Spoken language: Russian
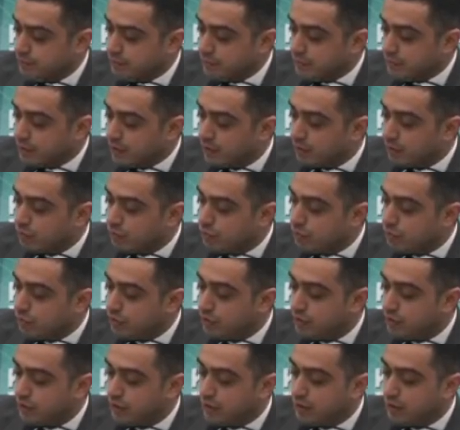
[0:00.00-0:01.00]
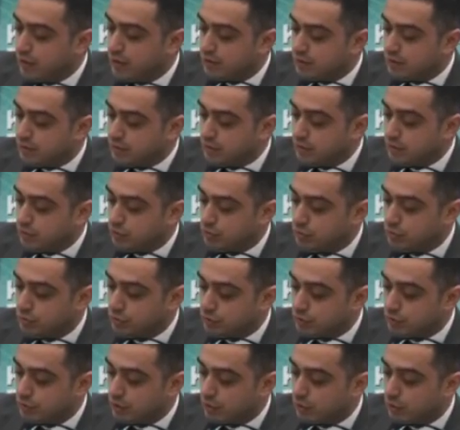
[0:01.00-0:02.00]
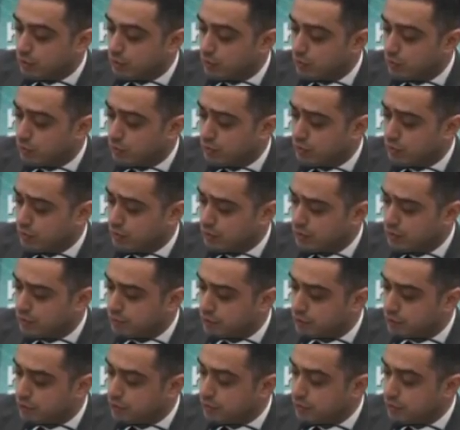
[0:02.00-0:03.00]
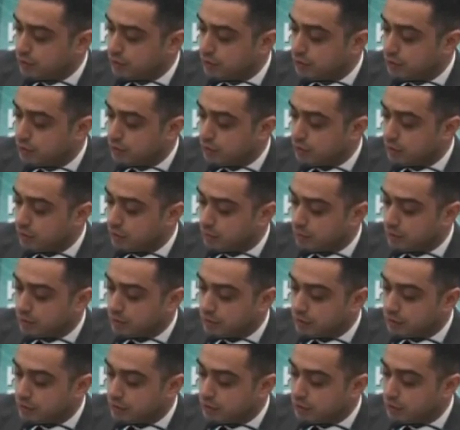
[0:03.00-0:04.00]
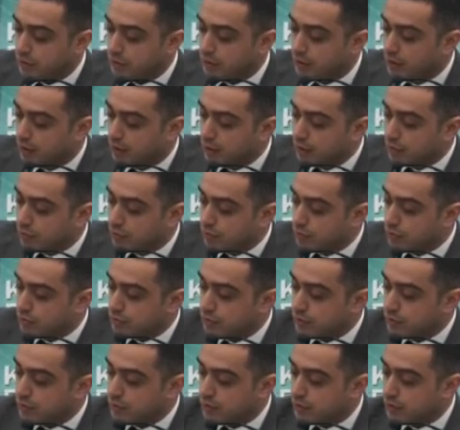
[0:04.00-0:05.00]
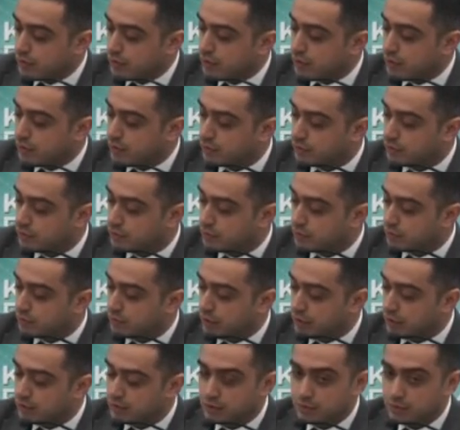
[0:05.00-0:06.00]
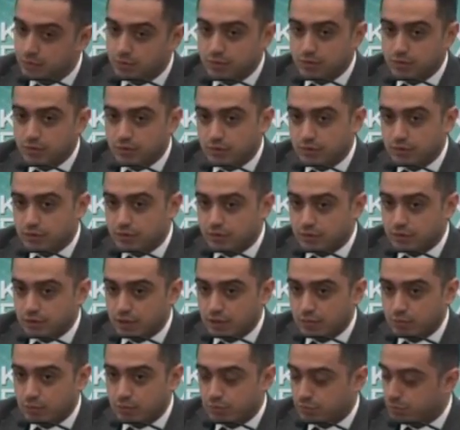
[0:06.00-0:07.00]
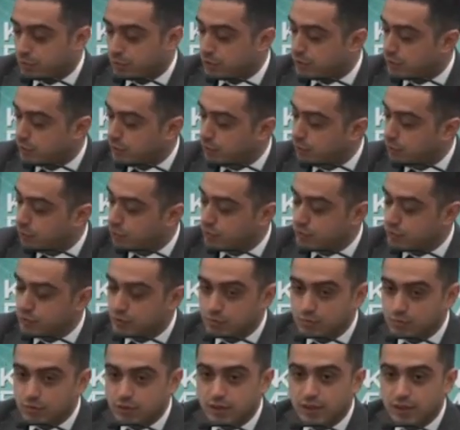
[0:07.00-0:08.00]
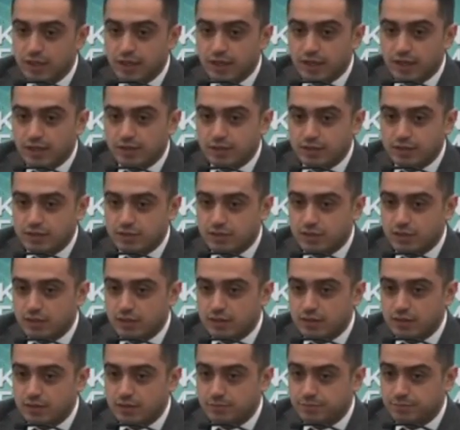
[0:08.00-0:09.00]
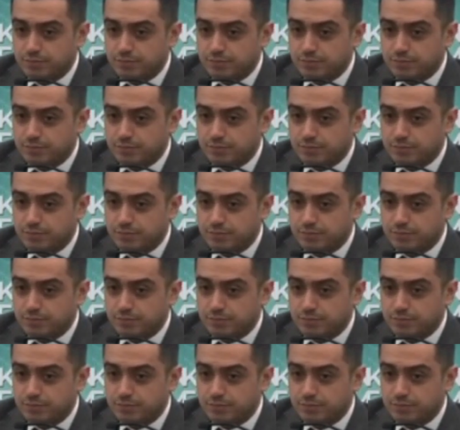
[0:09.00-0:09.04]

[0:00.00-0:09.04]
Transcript: внутренний клиент, служащий налогового органа, и внешний клиент, налогоплательщик. То есть э, данное э, как бы противоборство мы нацелены